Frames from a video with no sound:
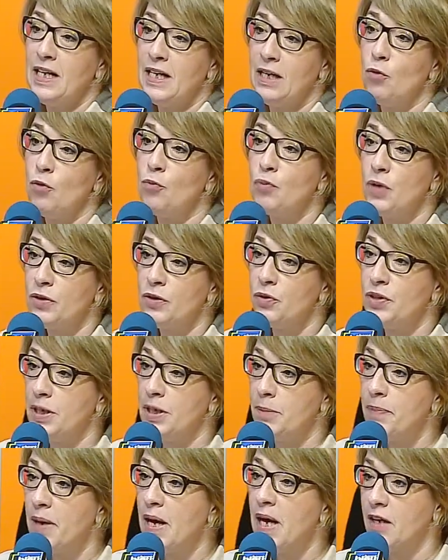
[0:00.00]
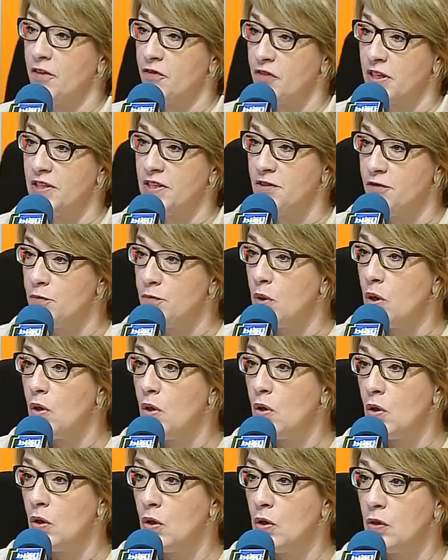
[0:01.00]
le point de départ
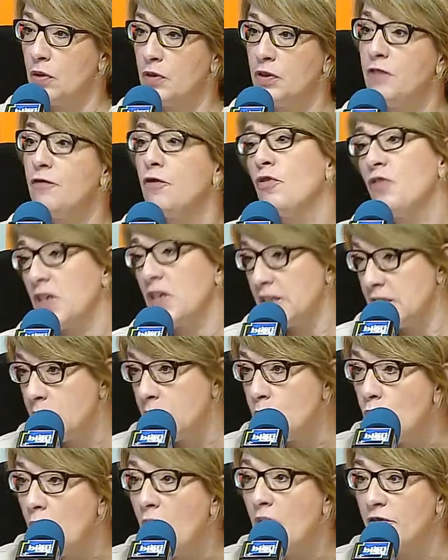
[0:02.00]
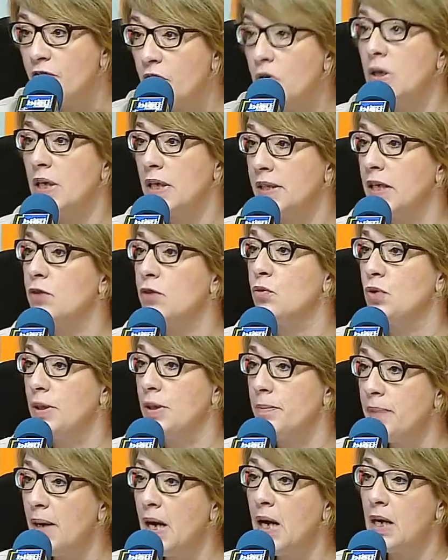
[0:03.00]
effectivement, euh, il faut faire six mois avant la date de
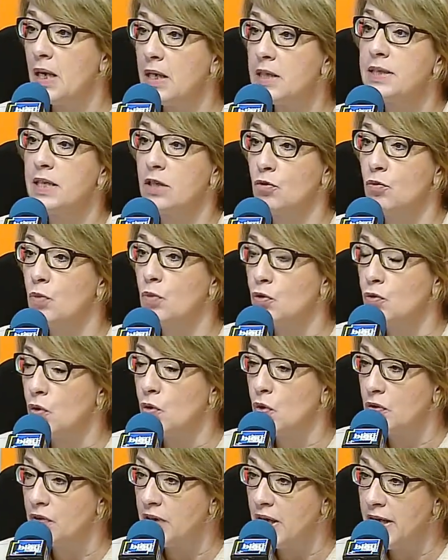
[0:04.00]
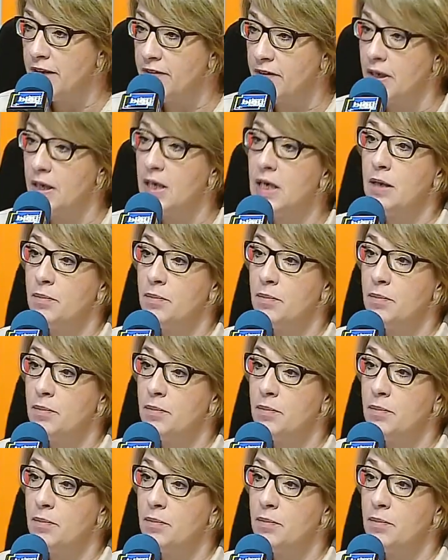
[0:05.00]
départ, sa hein, demande de retraite,